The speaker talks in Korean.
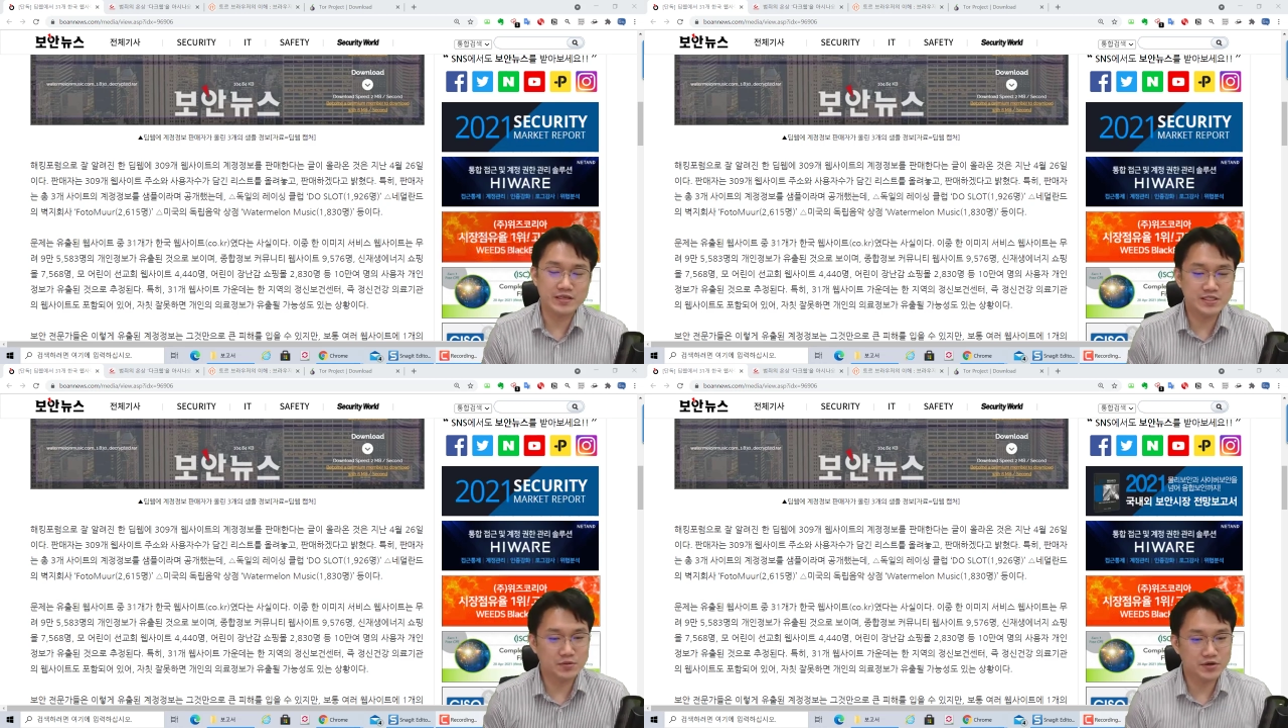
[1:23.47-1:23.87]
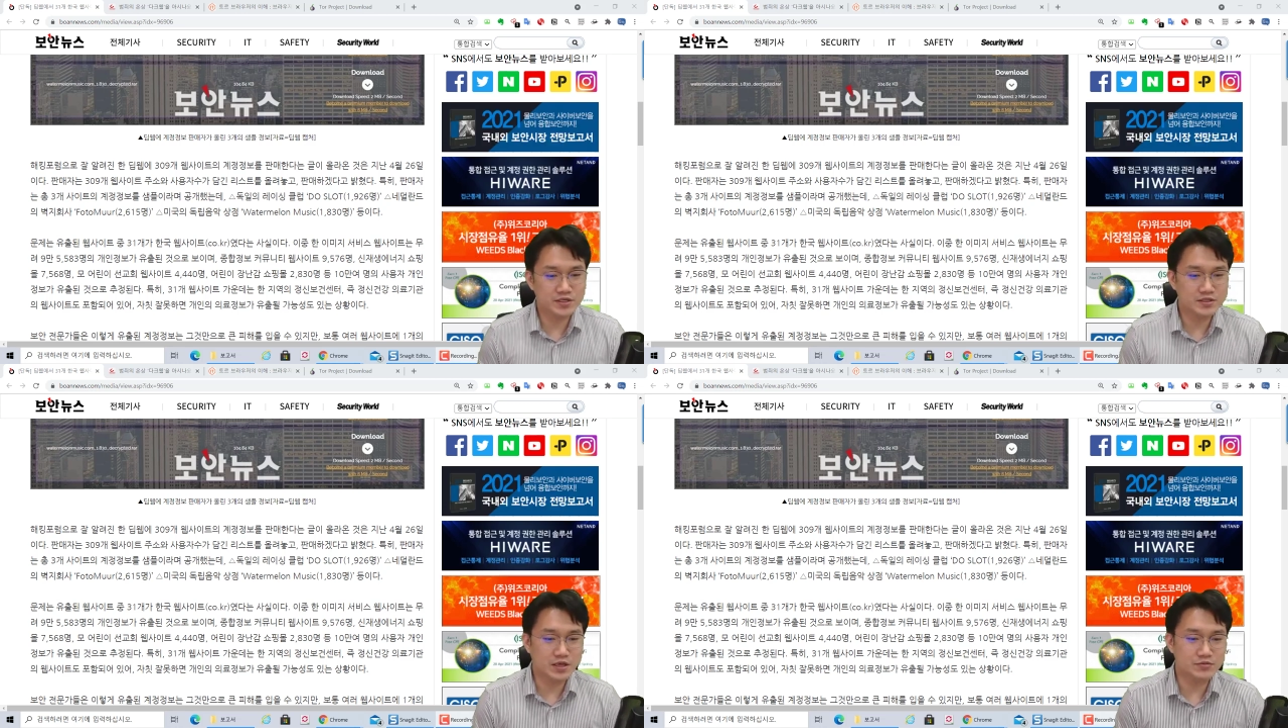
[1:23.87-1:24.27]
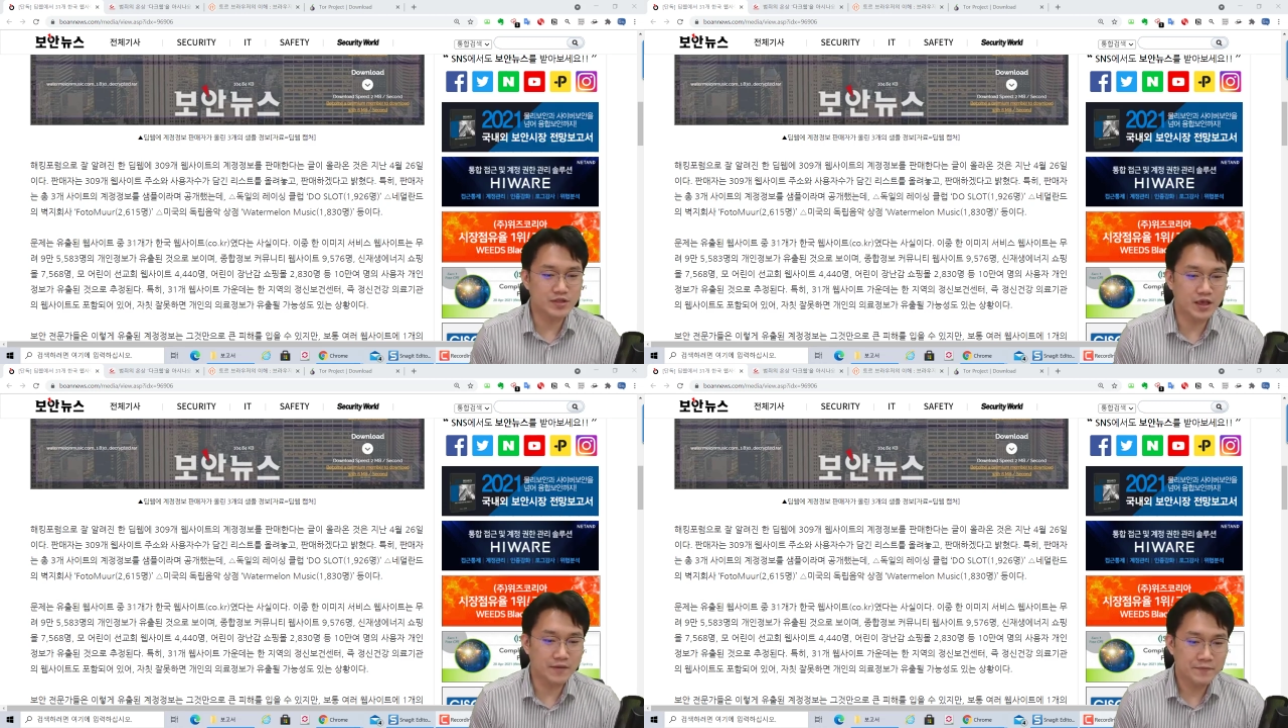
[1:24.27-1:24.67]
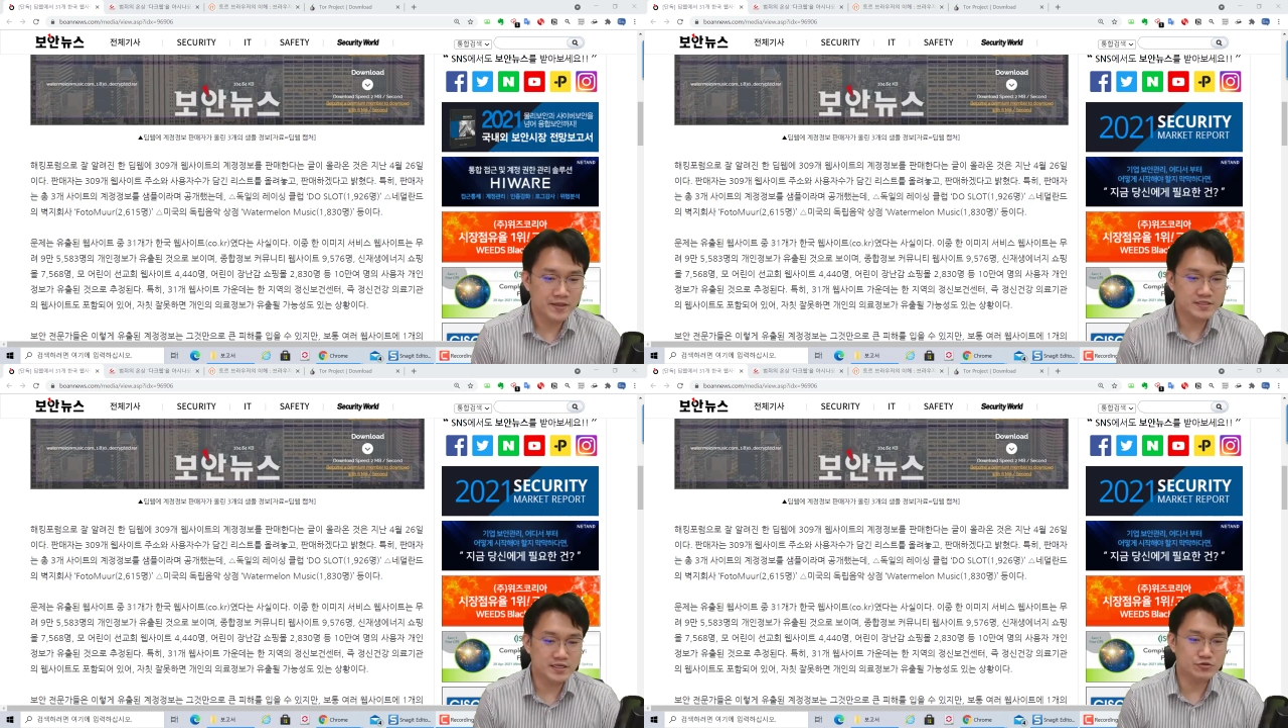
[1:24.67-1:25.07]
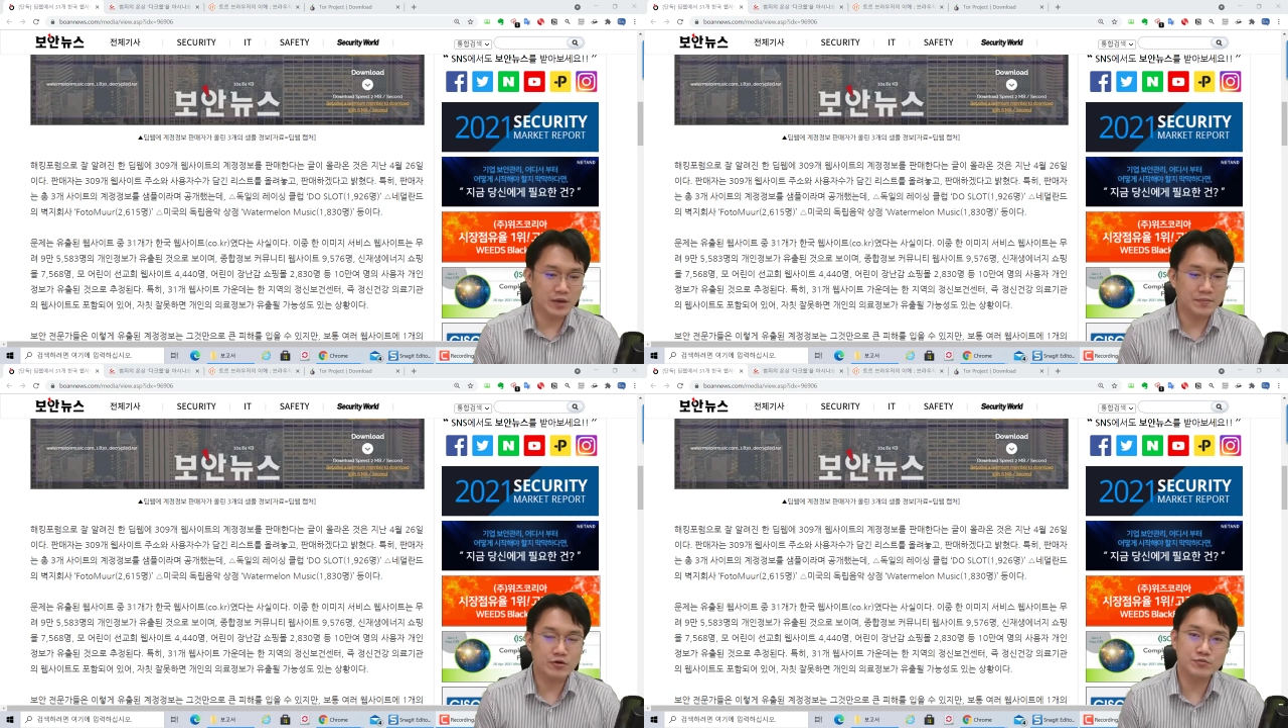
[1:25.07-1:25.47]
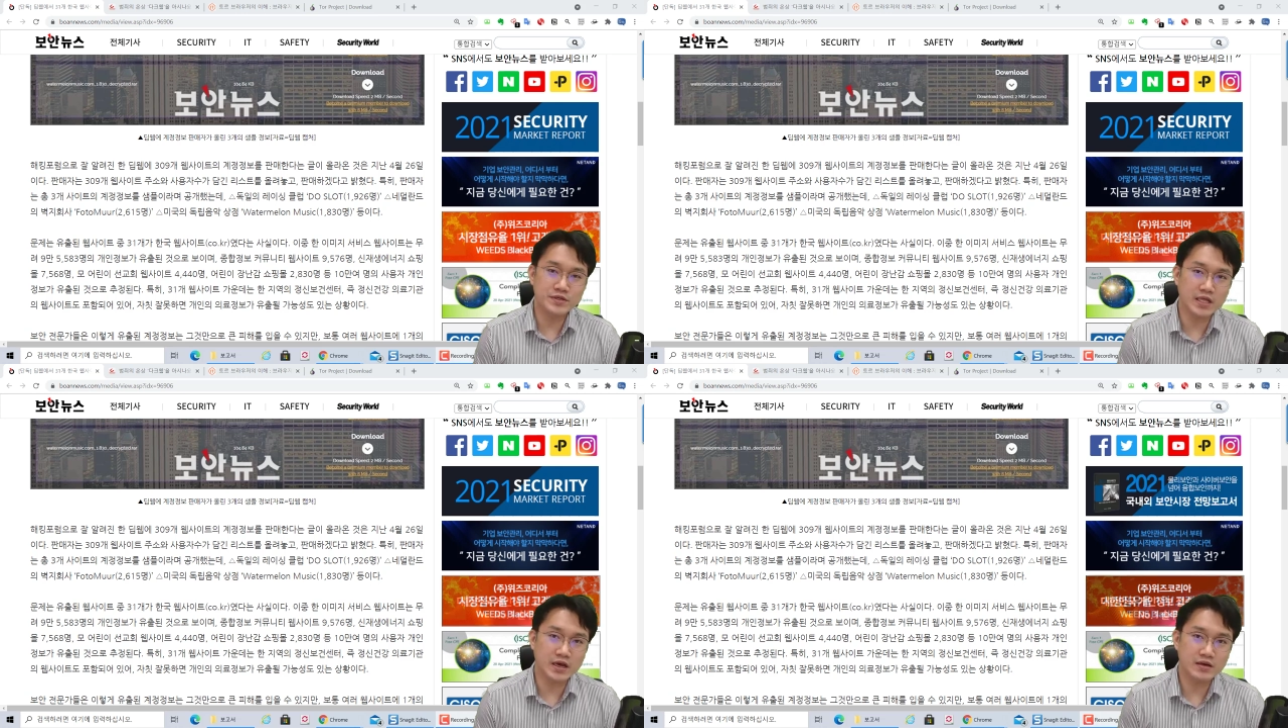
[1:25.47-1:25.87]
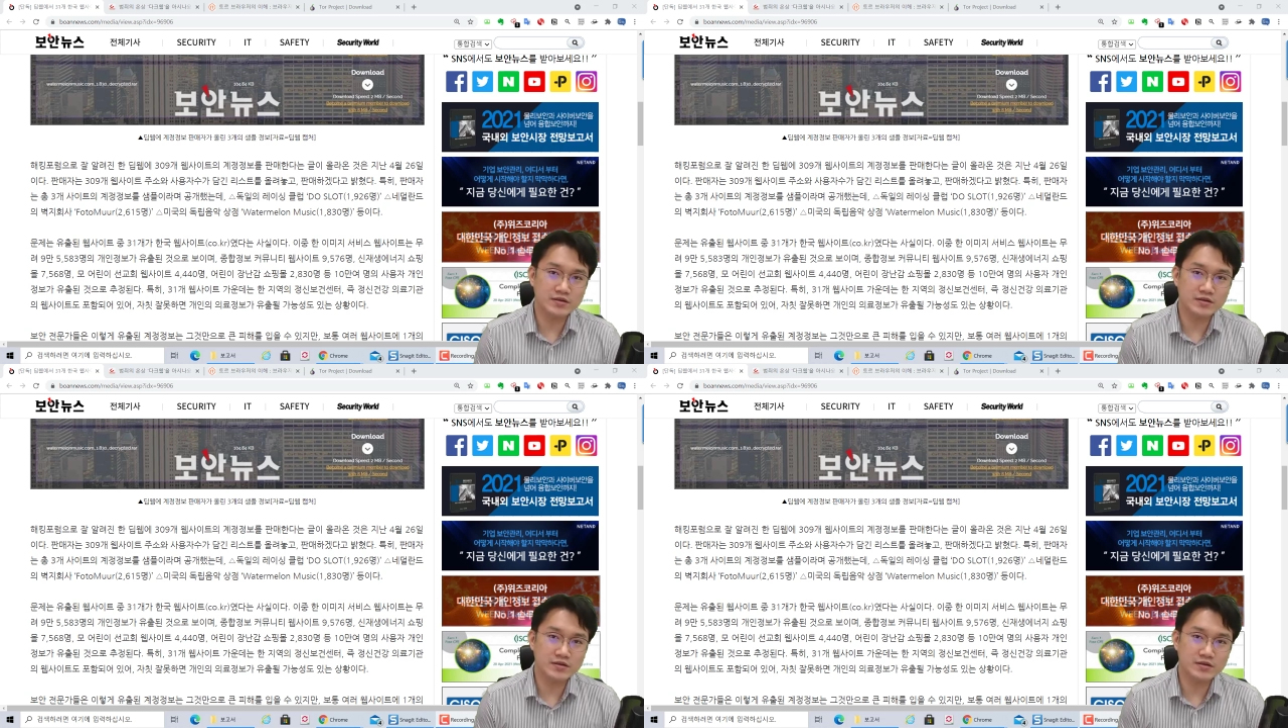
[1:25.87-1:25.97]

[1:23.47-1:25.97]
잊어버리기 때문에 자주 안 바꿉니다